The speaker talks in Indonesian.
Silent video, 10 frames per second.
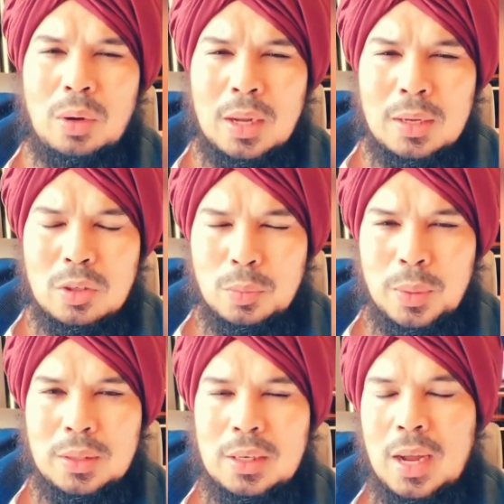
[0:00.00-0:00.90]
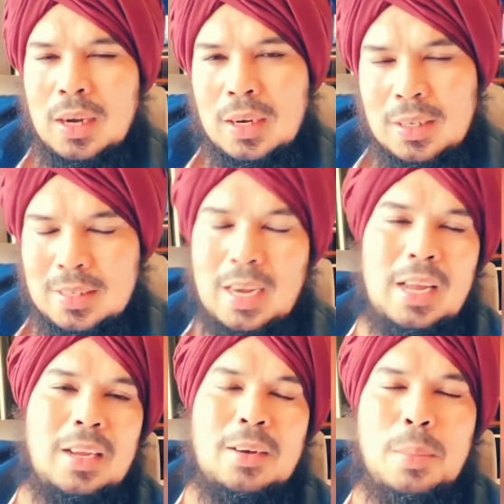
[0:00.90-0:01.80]
bintang tamu di YouTube Uya
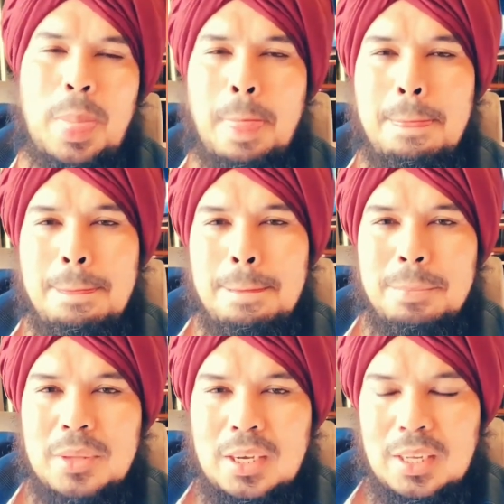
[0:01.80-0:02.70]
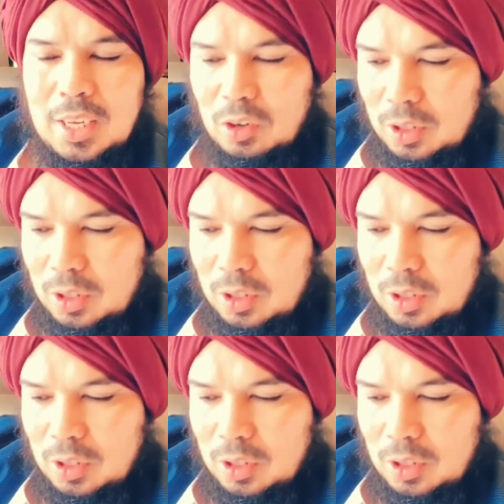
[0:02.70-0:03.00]
Kuya. Dalam kesempatan